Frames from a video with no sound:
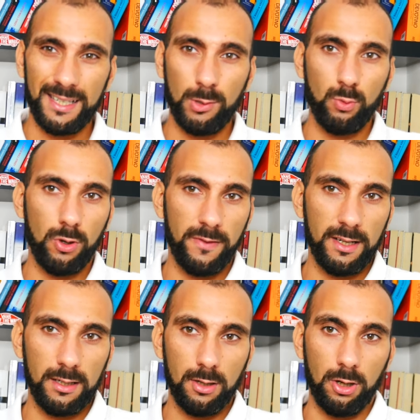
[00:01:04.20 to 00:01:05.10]
sei un nuovo
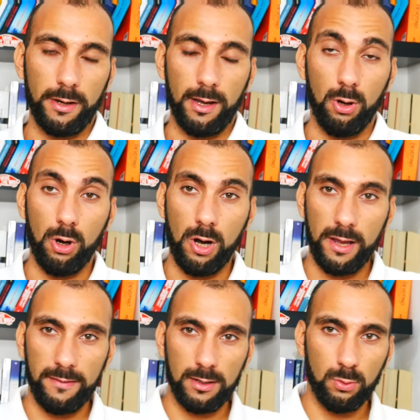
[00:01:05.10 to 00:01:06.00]
venditore o
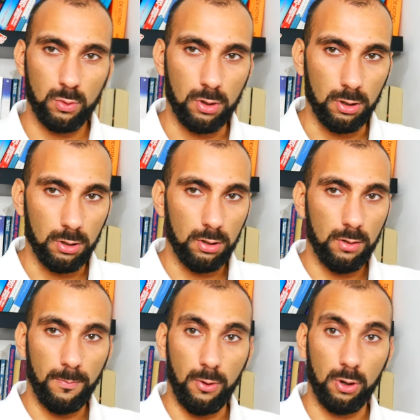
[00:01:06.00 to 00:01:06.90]
hai venduto
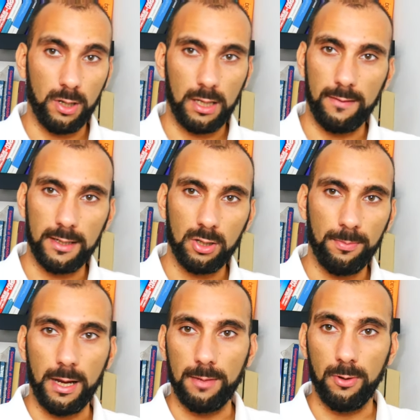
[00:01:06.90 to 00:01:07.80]
poco attraverso
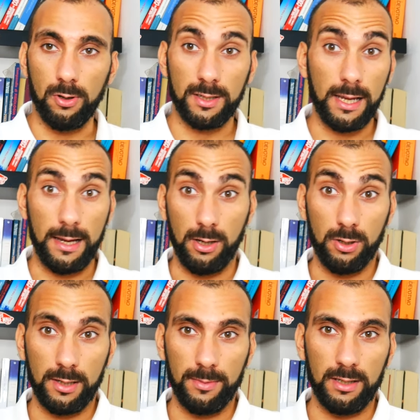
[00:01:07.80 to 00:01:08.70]
PayPal, sai a
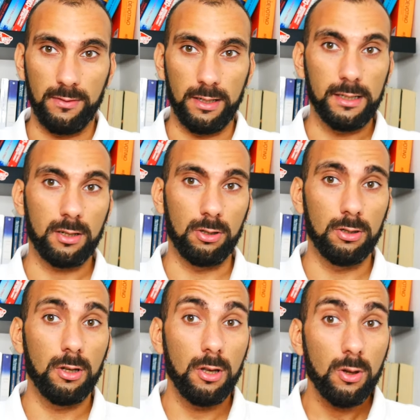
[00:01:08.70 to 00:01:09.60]
cosa mi
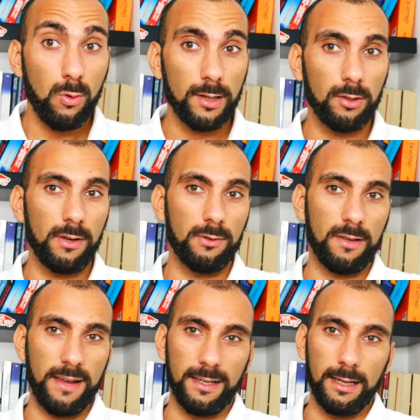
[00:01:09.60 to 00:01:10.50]
riferisco. Quando fai una
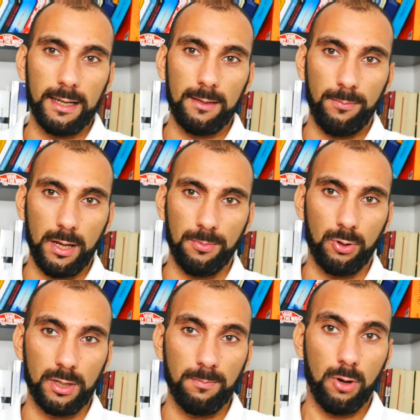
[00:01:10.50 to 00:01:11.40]
vendita,
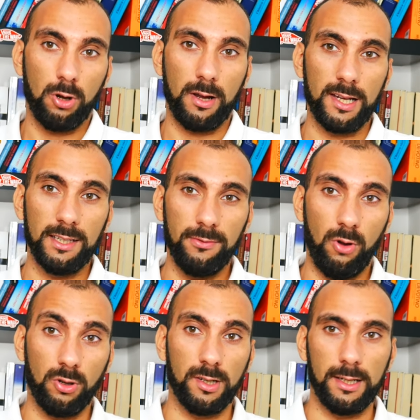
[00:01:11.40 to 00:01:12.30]
PayPal ti blocca i
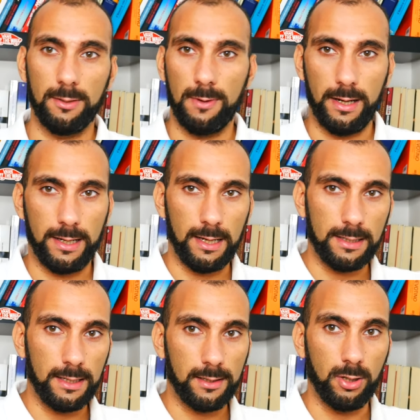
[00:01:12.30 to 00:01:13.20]
fondi di quella
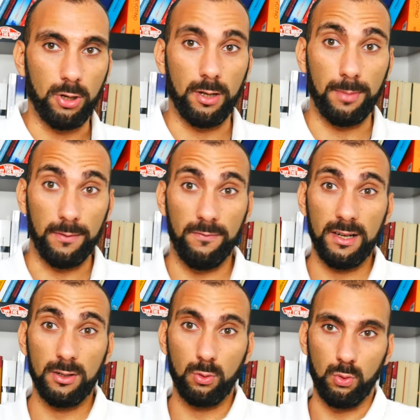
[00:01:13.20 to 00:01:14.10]
transazione per
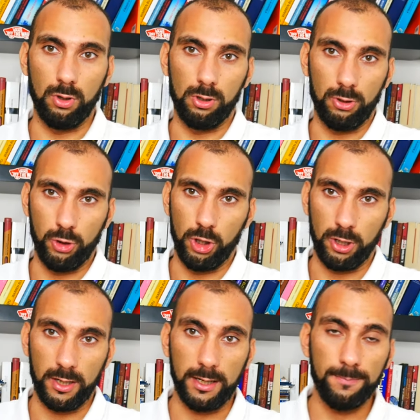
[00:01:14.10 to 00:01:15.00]
21
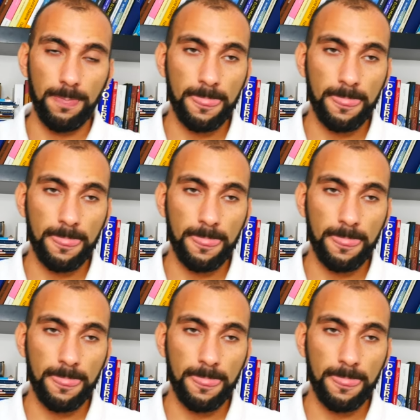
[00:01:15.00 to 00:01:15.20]
giorni.